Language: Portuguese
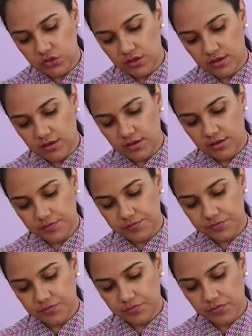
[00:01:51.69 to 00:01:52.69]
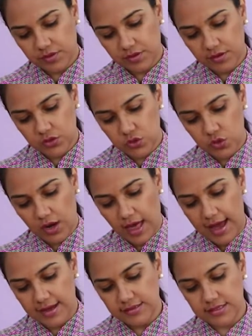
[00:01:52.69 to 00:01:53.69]
Uh,
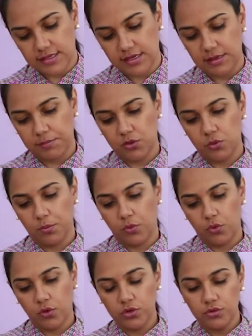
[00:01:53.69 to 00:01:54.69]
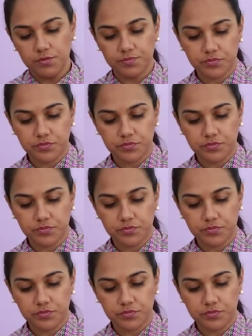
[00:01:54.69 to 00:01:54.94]
isoladas aqui pelo bolo.